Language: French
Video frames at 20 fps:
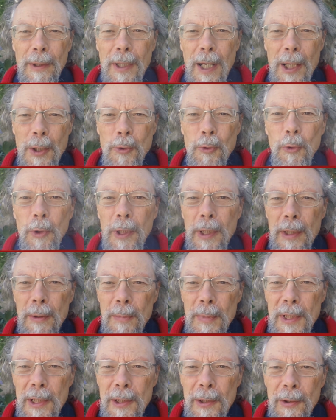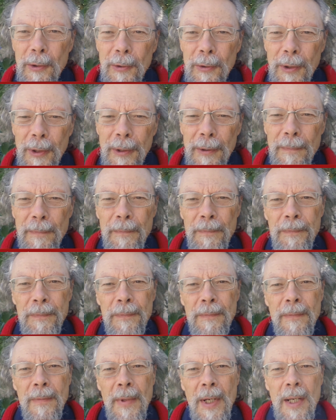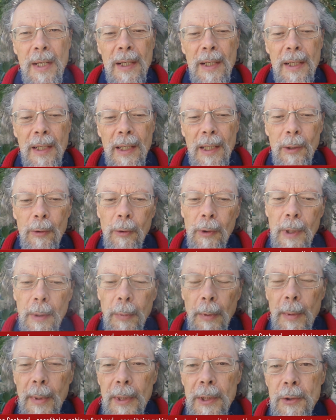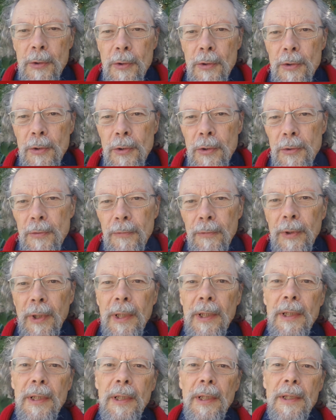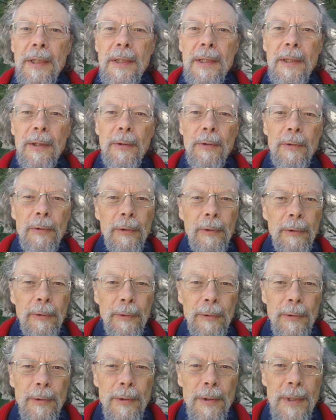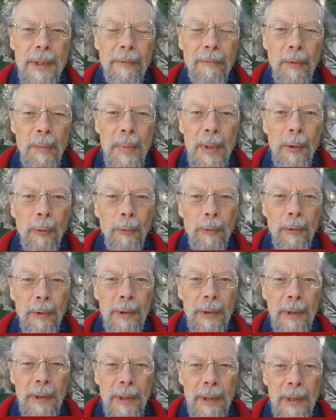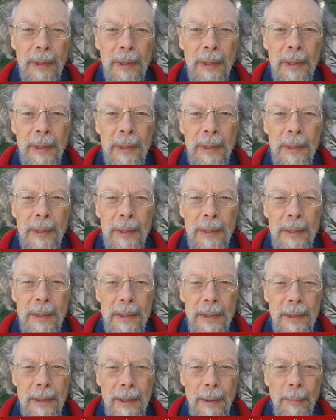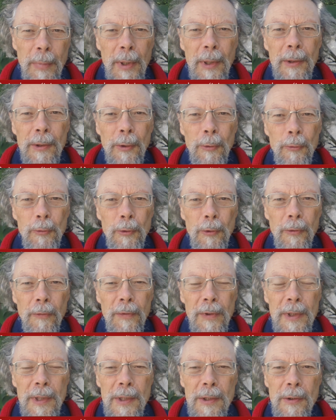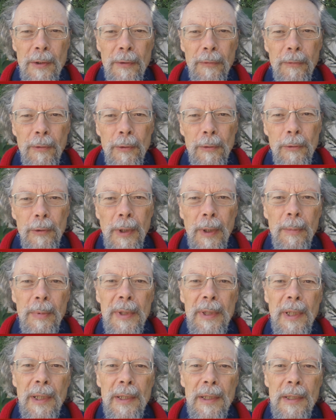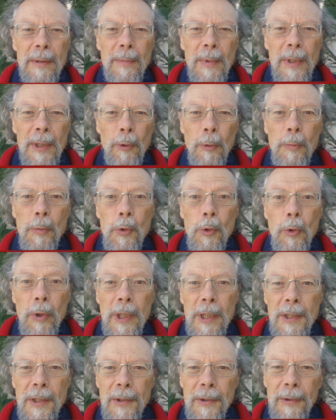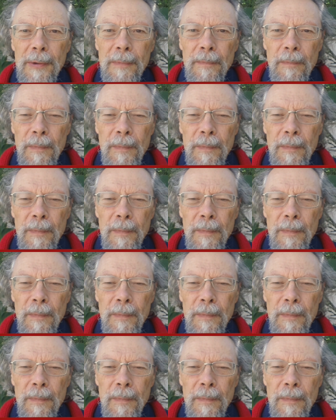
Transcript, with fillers: assurée et militante. Alors la première des choses que je voudrais dire, c'est que euh, ça fait bien longtemps et ça n'a pas attendu le Covid-19 que le capitalisme est obsolescent,